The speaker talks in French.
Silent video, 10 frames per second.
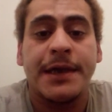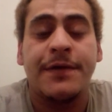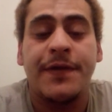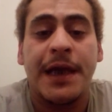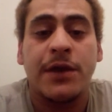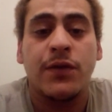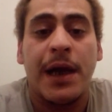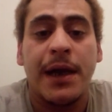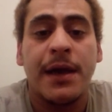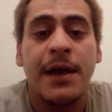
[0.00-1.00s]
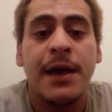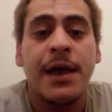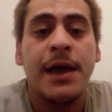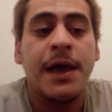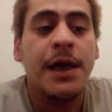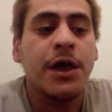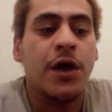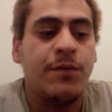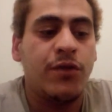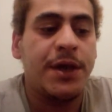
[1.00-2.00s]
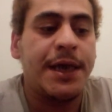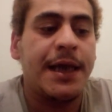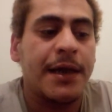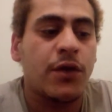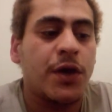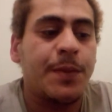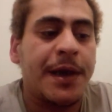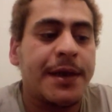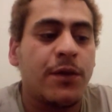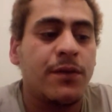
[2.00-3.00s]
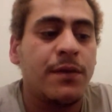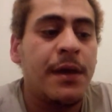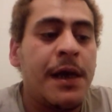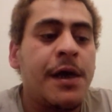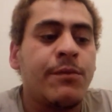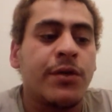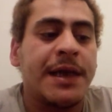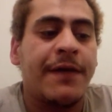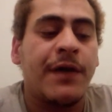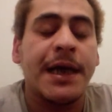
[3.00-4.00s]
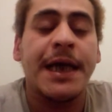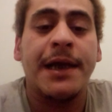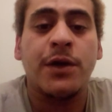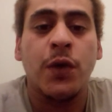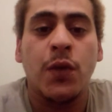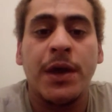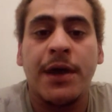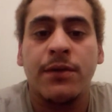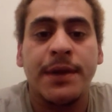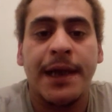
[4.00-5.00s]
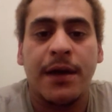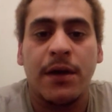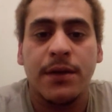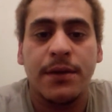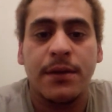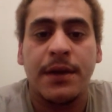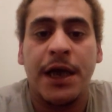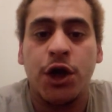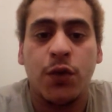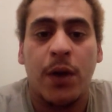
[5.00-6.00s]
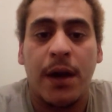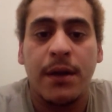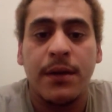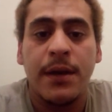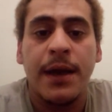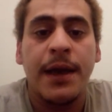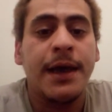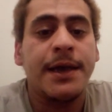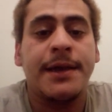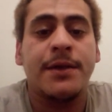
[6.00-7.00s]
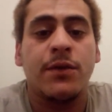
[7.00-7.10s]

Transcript: comme outil d'introspection pour savoir quelles seront les conséquences des choix qui sont amenés à être faits.